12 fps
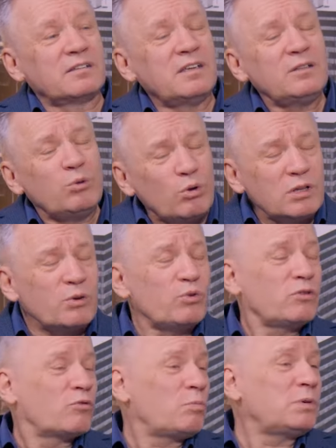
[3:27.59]
И долго у
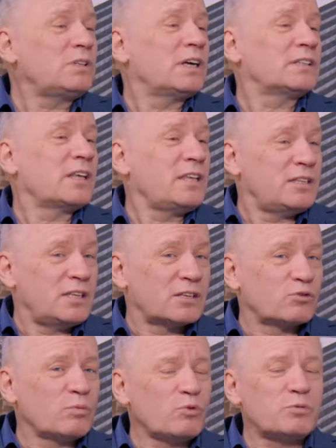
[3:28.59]
него была эта
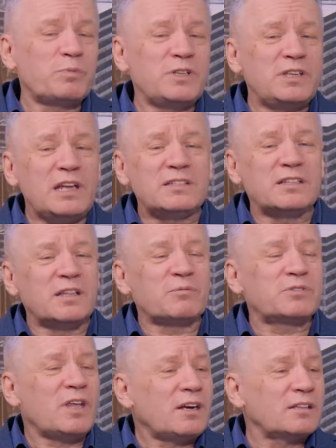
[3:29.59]
идея, что, может быть, Ельцин там
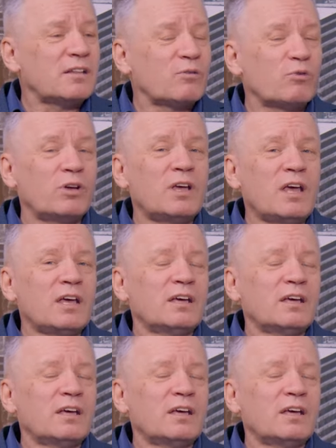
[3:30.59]
старый такой,